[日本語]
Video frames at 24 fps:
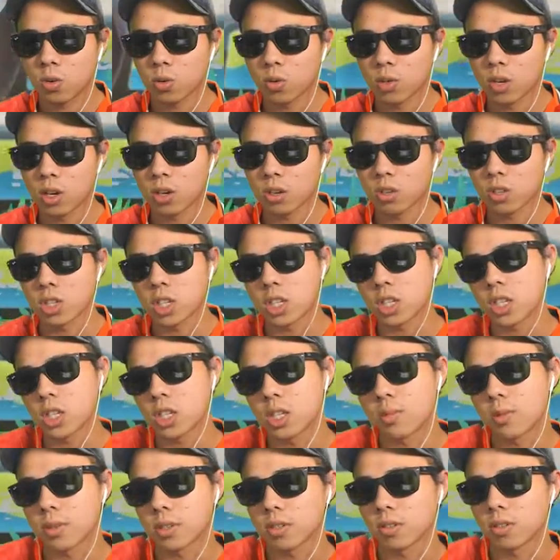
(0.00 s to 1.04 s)
この野郎絶対
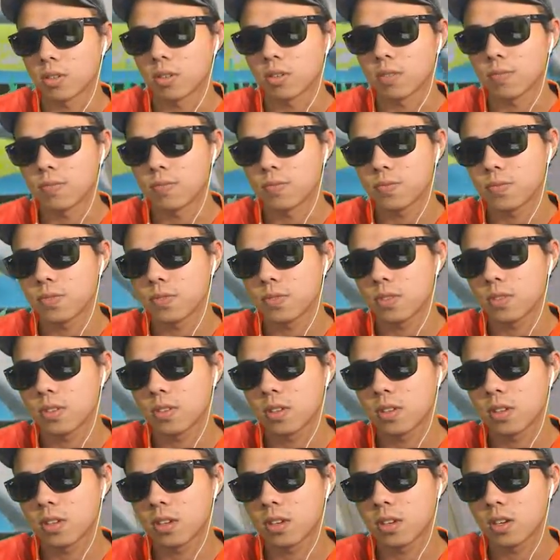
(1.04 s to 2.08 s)
しばくぞ
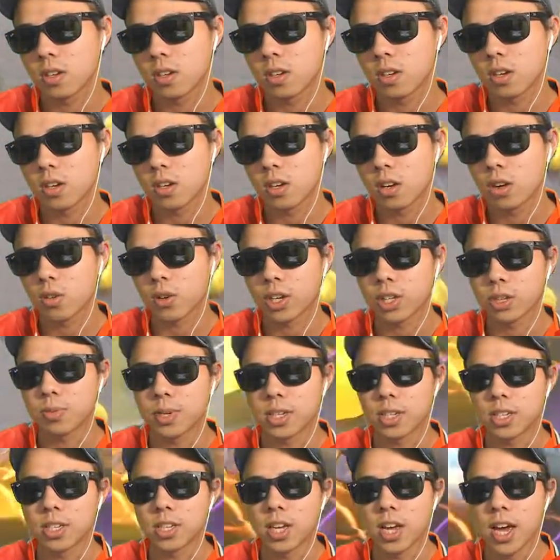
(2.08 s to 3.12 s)
オッケーしば
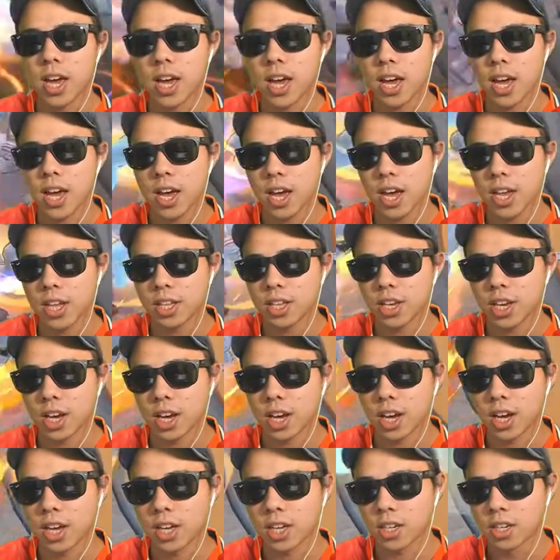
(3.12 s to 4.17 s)
いたー
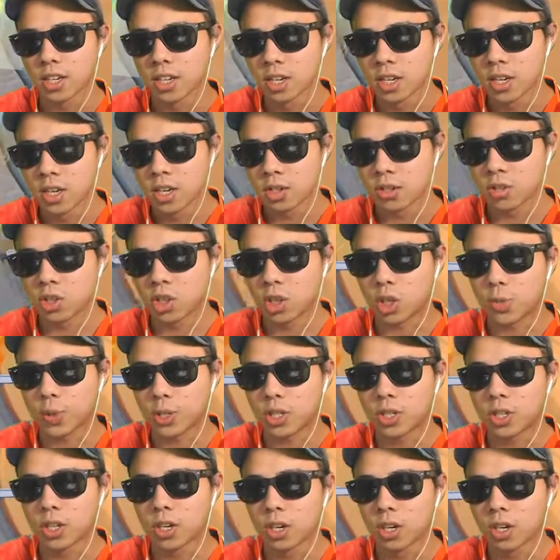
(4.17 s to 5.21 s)
にゃしばい
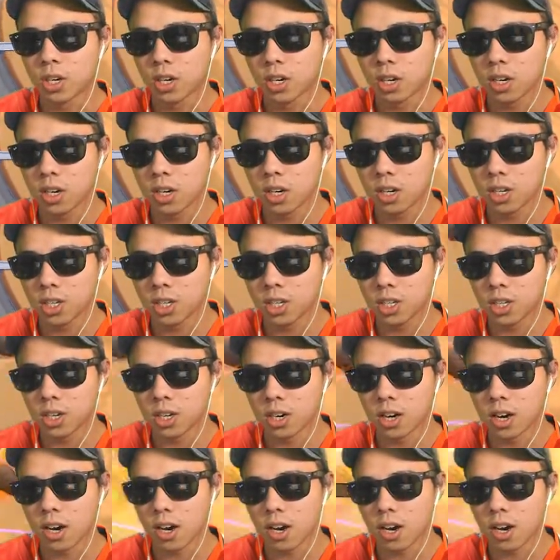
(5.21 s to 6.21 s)
たーにゃ